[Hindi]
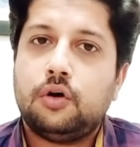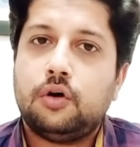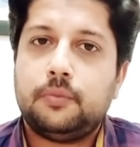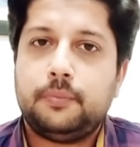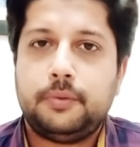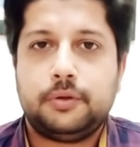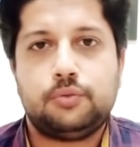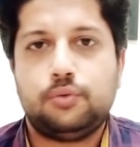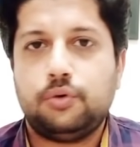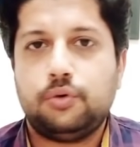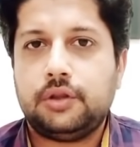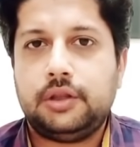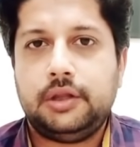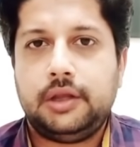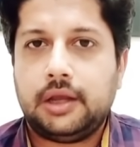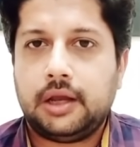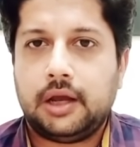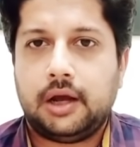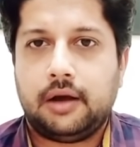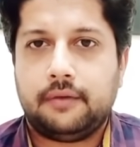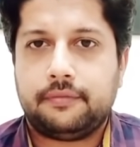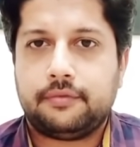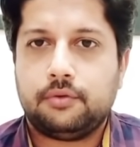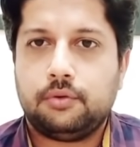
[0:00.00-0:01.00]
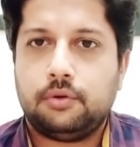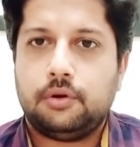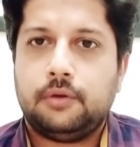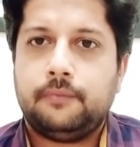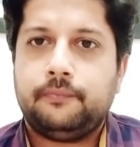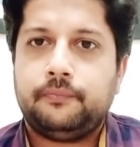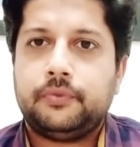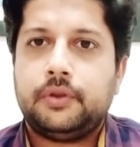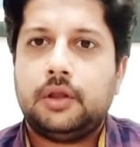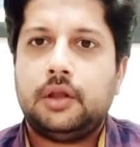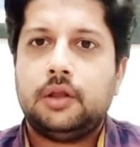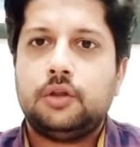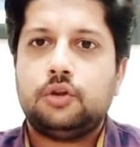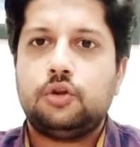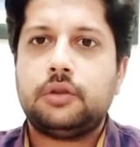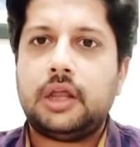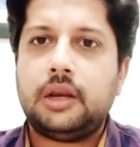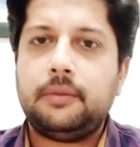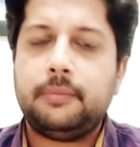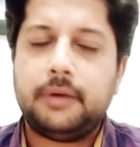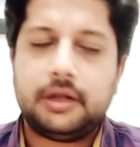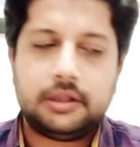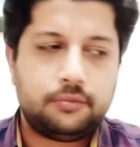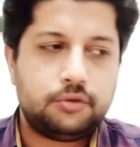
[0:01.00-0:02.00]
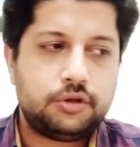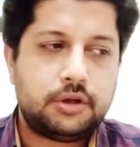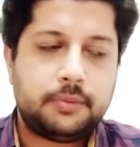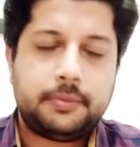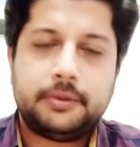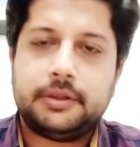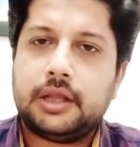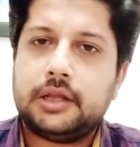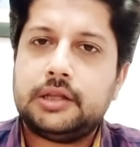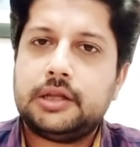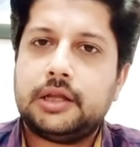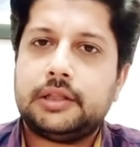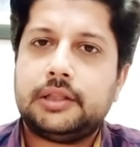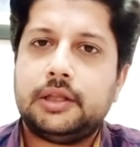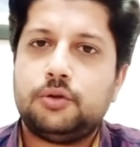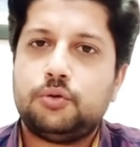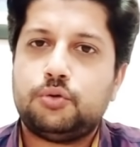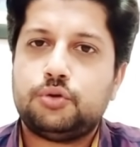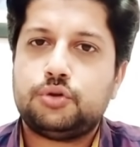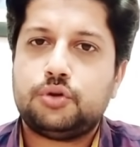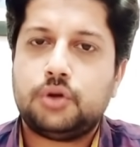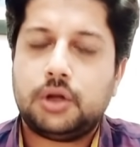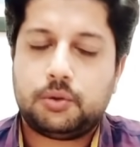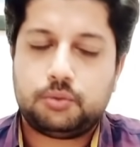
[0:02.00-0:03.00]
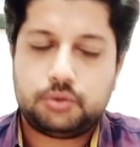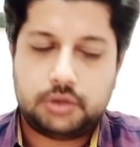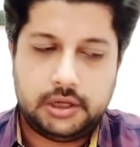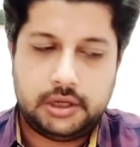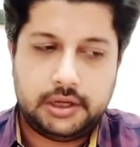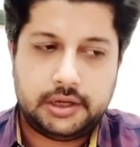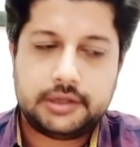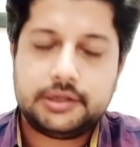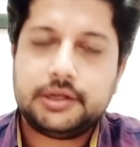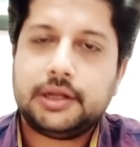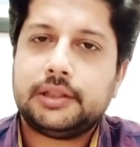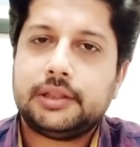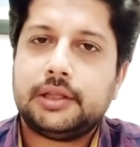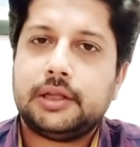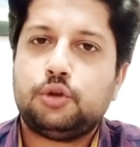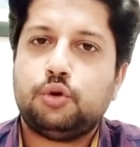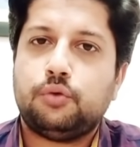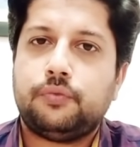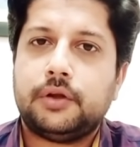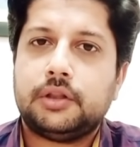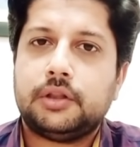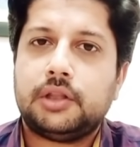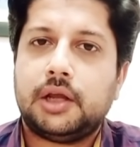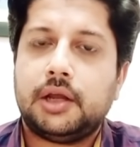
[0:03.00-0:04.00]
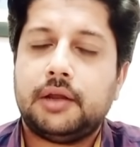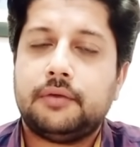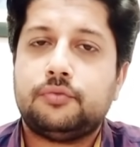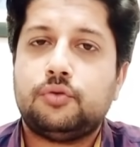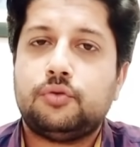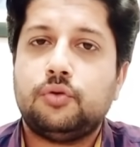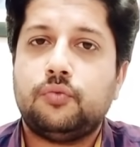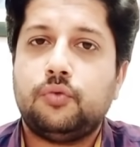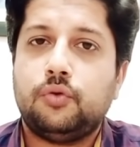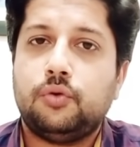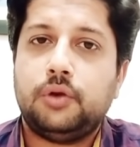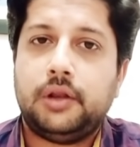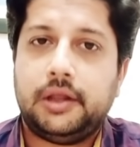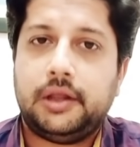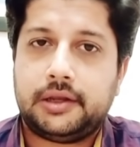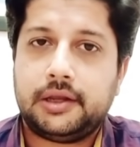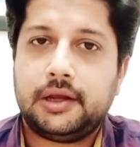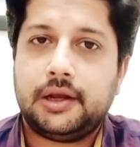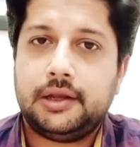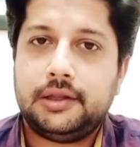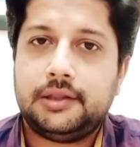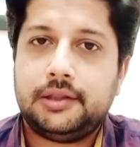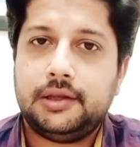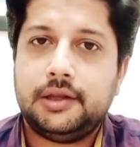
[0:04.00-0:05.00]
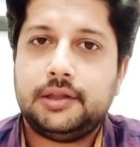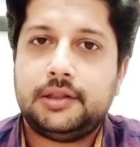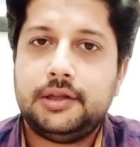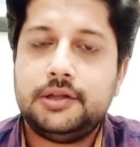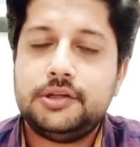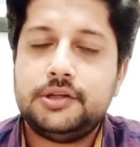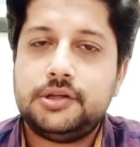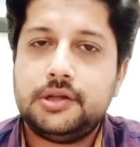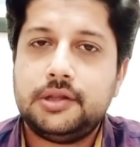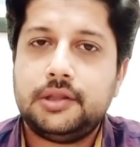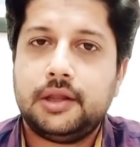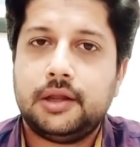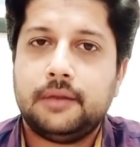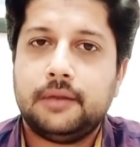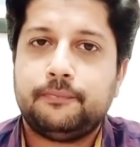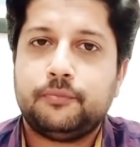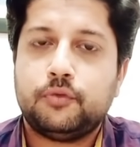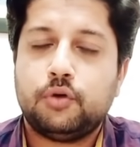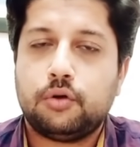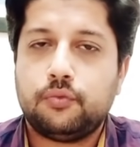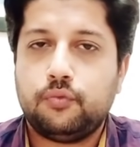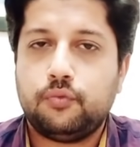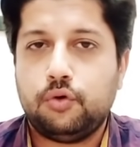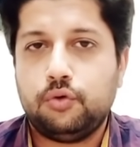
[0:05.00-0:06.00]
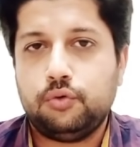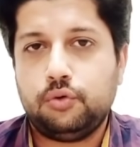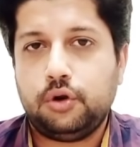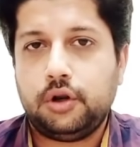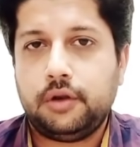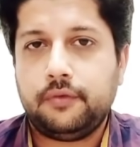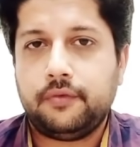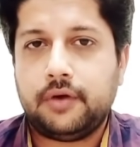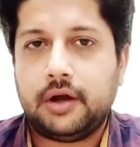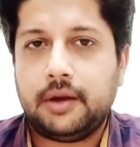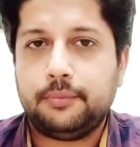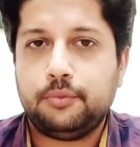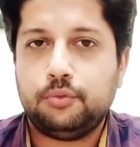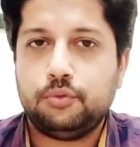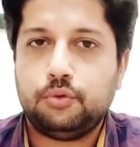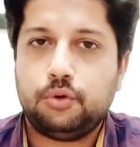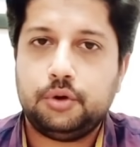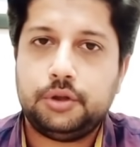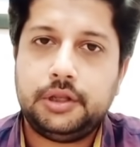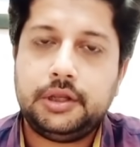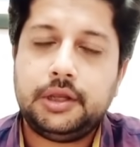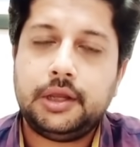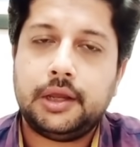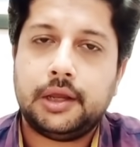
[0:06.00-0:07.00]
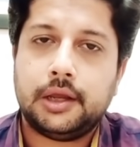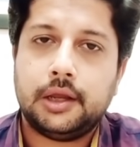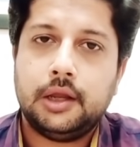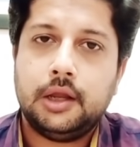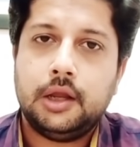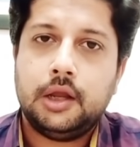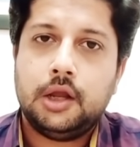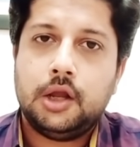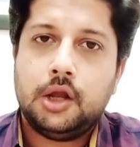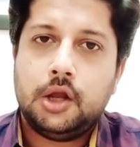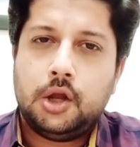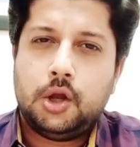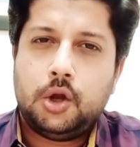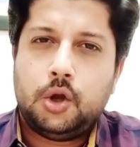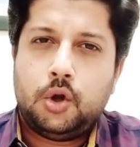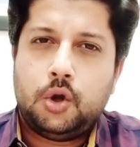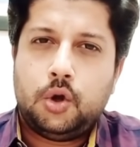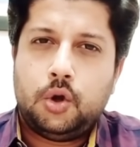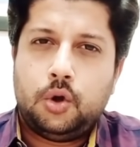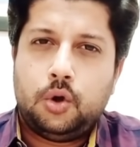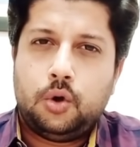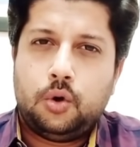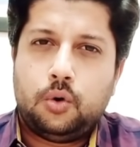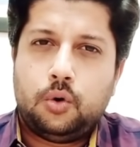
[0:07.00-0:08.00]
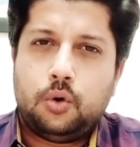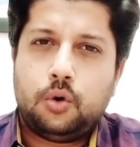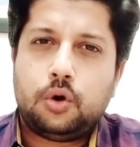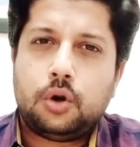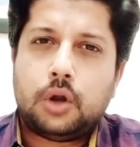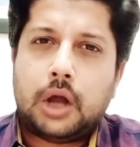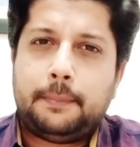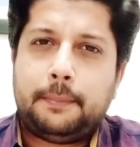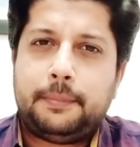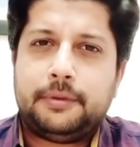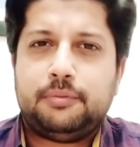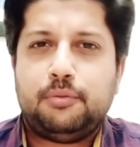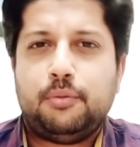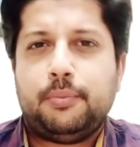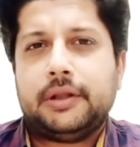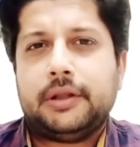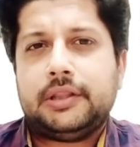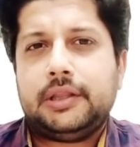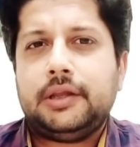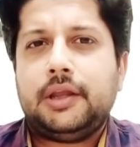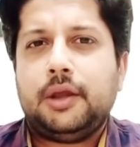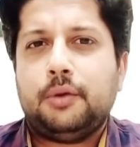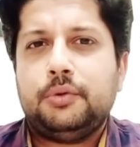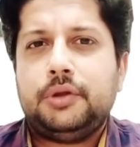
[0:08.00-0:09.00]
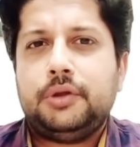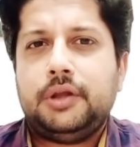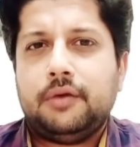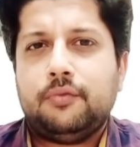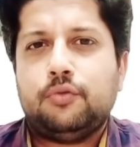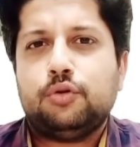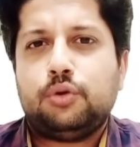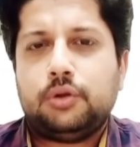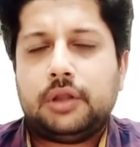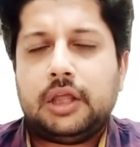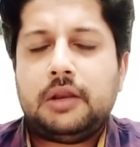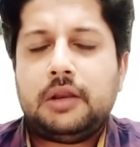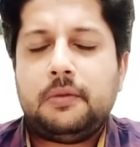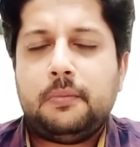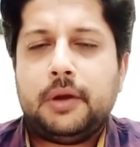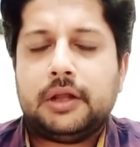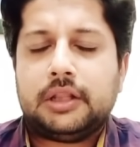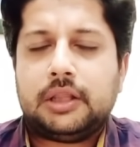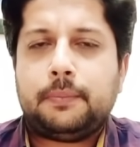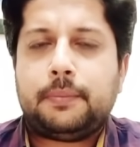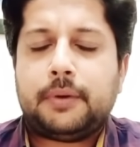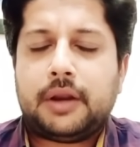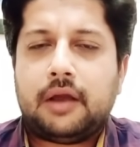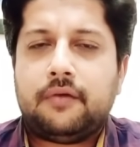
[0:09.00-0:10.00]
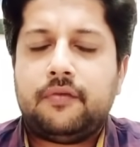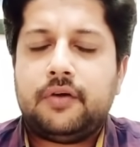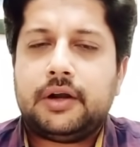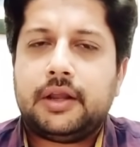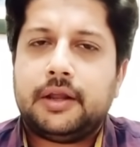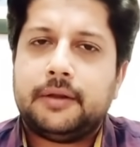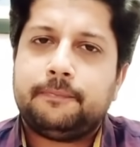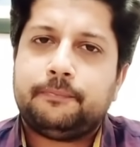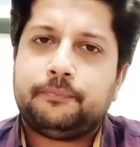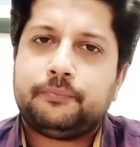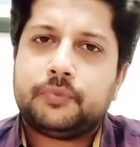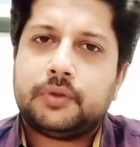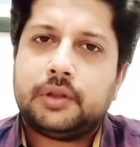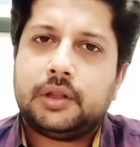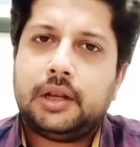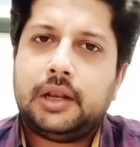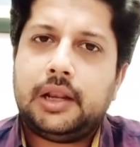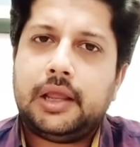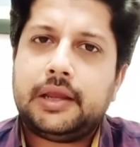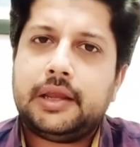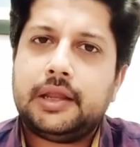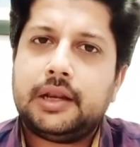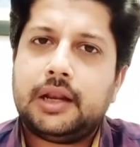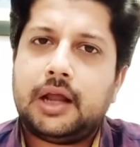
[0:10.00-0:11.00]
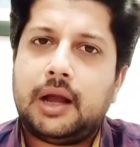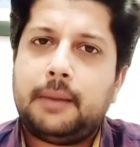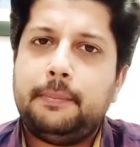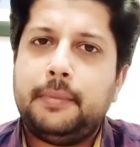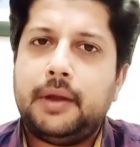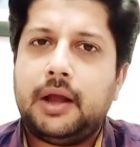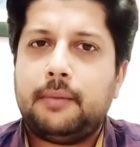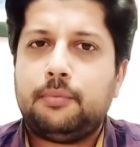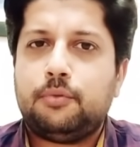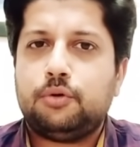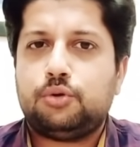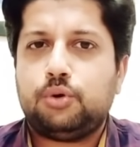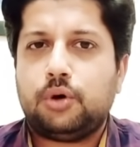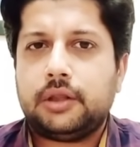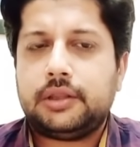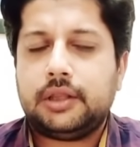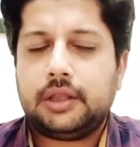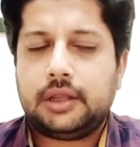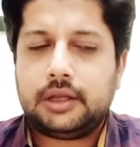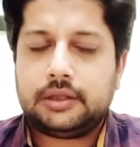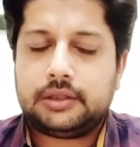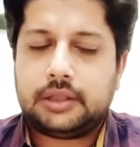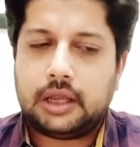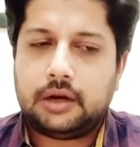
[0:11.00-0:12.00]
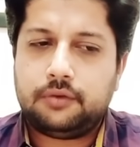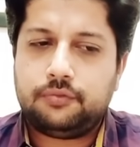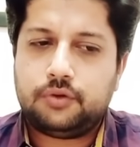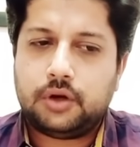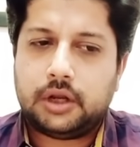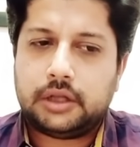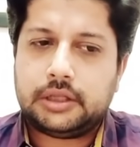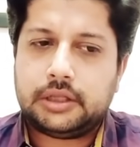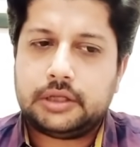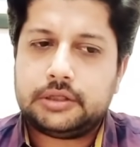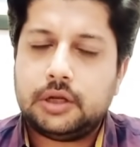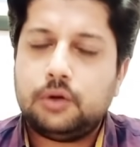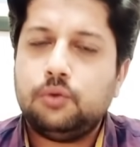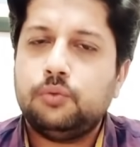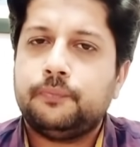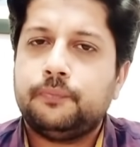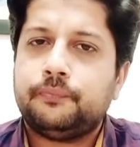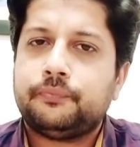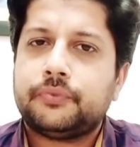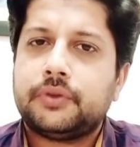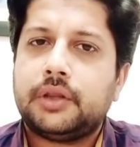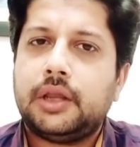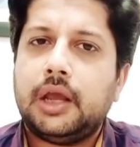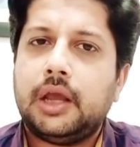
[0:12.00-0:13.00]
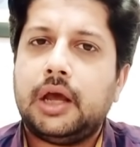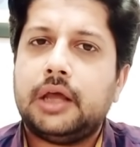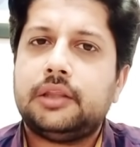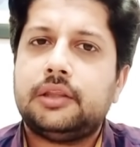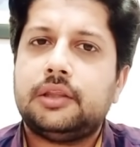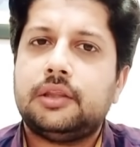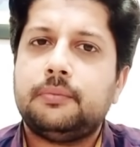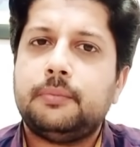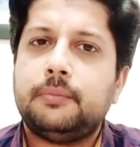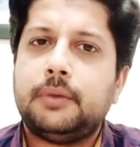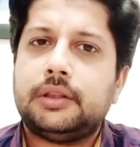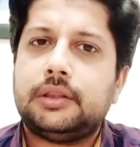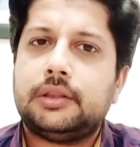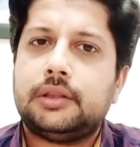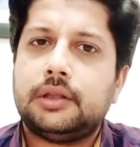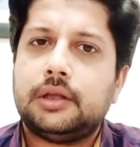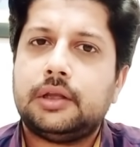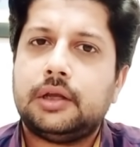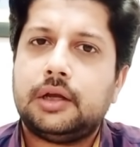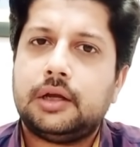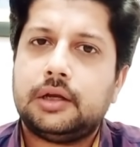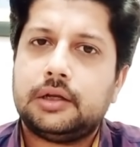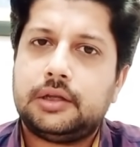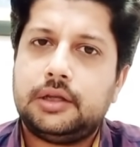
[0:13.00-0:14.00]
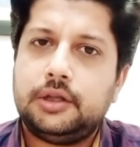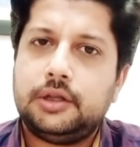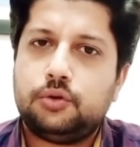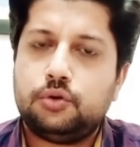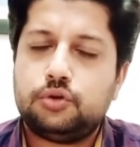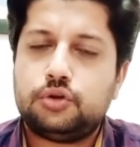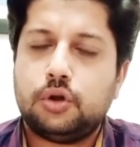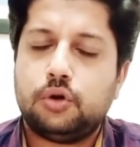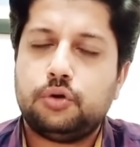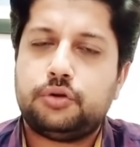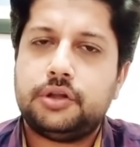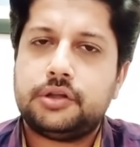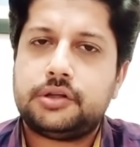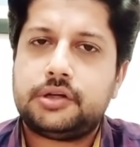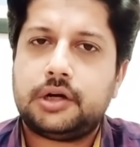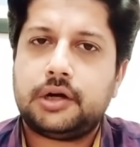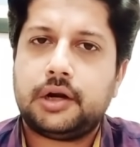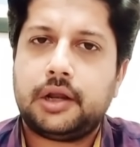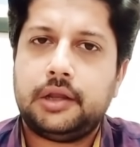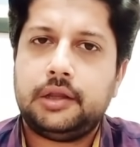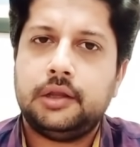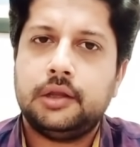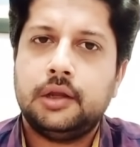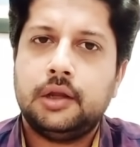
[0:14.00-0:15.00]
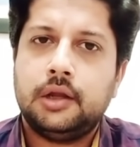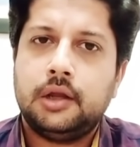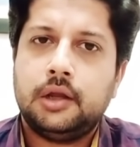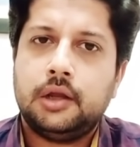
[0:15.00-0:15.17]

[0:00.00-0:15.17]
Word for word: और बिस्कुट दिया है हाफ रोल तो जहरी बात वो जब बंदा जाता है तो कुछ ना कुछ लेके जाता है तोहफा तहफ तो वो लेके गई थी ये तीन चीज़ें और वो उन्होंने वहाँ पर उनको दी हैं और आपस में बातें क्या हुई हैं वो तो जहरी बात है प्राइवेट है लेकिन अब मैं आपको थोड़ा सा तारफ़ कराता चलूँ कि असमत की तो चलो सिस्टर गई